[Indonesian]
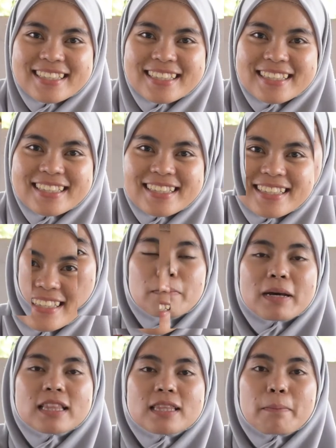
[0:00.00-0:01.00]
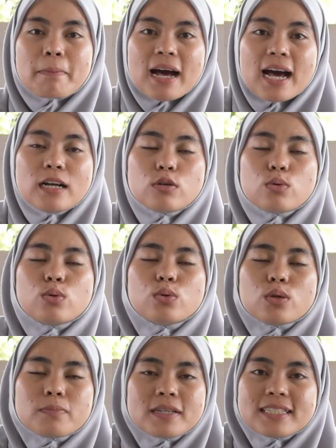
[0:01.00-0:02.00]
Nah, teman-teman,
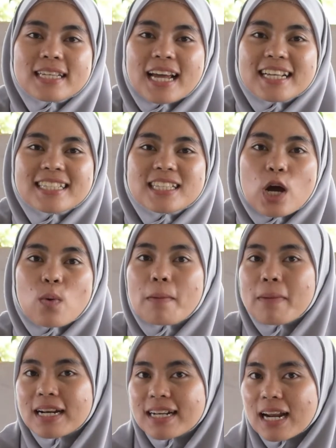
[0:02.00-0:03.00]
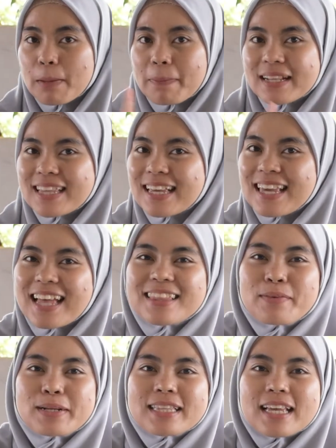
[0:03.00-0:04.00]
untuk mencari jawaban dari
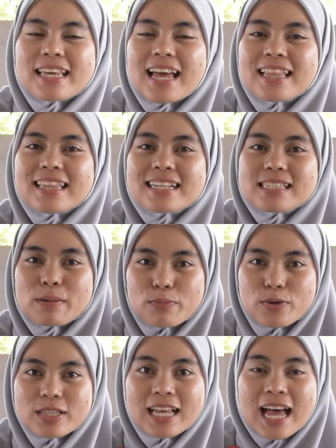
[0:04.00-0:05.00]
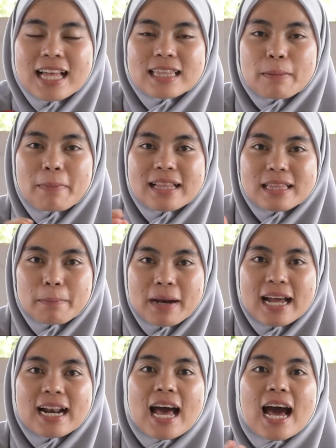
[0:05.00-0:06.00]
pertanyaan-pertanyaan tersebut,
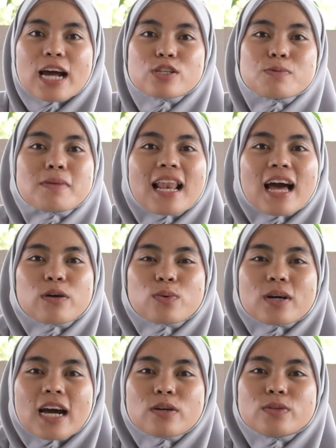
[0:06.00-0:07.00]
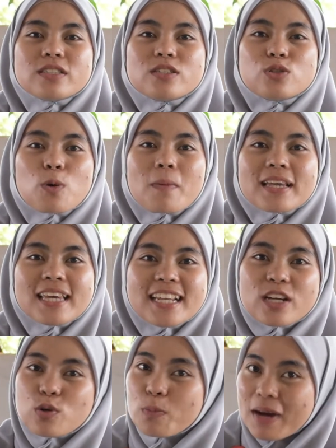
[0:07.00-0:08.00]
teman-teman harus melakukan uji cobanya
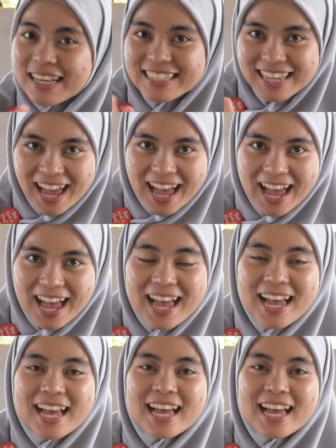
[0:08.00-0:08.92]
di rumah ya.